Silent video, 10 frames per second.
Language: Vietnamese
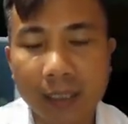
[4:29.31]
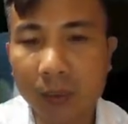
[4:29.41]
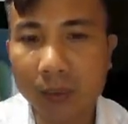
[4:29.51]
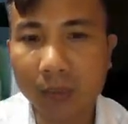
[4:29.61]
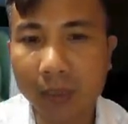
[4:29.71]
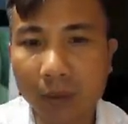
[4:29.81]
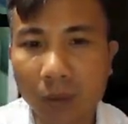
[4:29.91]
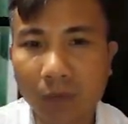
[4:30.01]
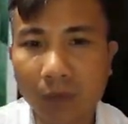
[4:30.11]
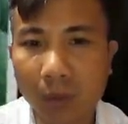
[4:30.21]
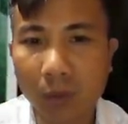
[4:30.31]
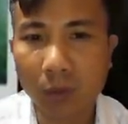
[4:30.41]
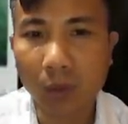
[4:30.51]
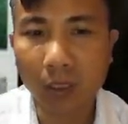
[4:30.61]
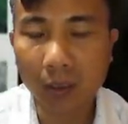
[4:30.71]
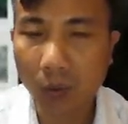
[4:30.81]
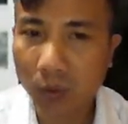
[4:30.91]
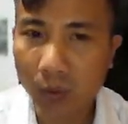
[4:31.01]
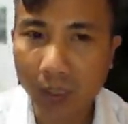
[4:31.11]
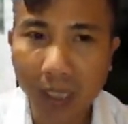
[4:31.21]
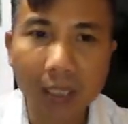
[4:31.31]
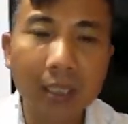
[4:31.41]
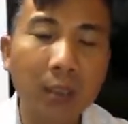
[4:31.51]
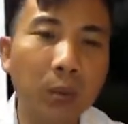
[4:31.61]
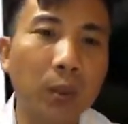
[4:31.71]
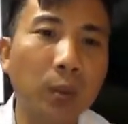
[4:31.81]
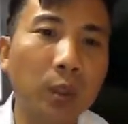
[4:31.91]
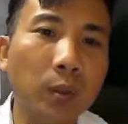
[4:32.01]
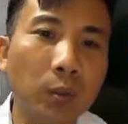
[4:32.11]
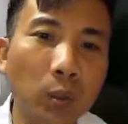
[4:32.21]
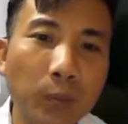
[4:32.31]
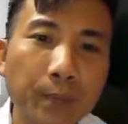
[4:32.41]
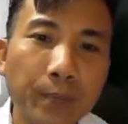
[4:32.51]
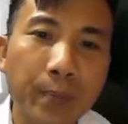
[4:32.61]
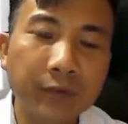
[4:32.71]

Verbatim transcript: điều trị bệnh gút và một số các công dụng khác của quả đu đủ.